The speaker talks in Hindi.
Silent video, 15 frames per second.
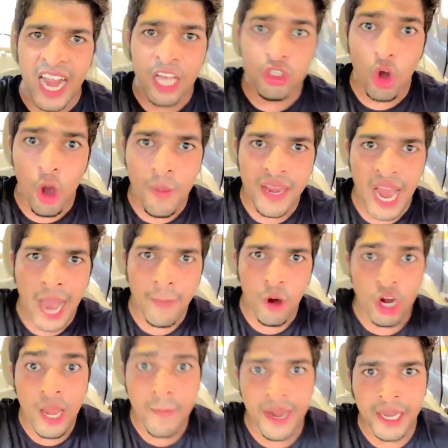तेरा जो भी नाम
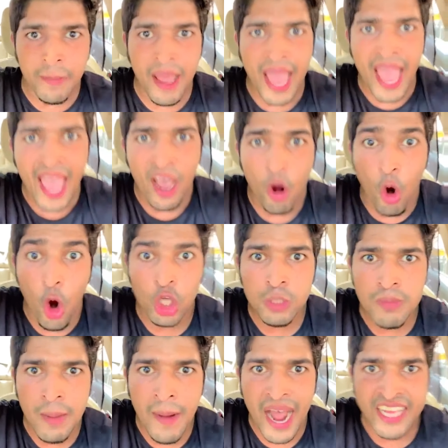हो लिमिट में हो
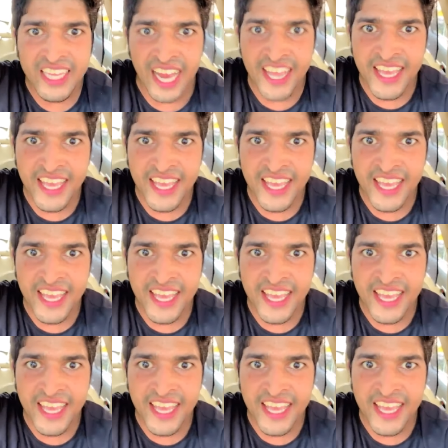उसमें बात